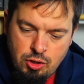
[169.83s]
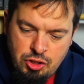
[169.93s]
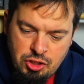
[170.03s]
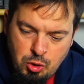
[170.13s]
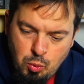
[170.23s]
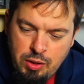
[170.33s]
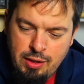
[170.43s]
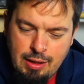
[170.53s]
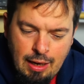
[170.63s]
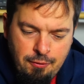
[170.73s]
Scese
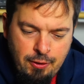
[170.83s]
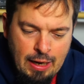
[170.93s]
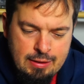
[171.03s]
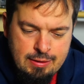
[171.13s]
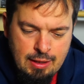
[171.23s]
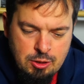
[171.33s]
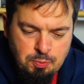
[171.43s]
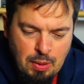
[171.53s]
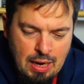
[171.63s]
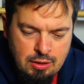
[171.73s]
quindi dalla Francia e la
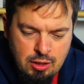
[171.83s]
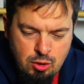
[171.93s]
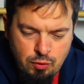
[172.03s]
Spagna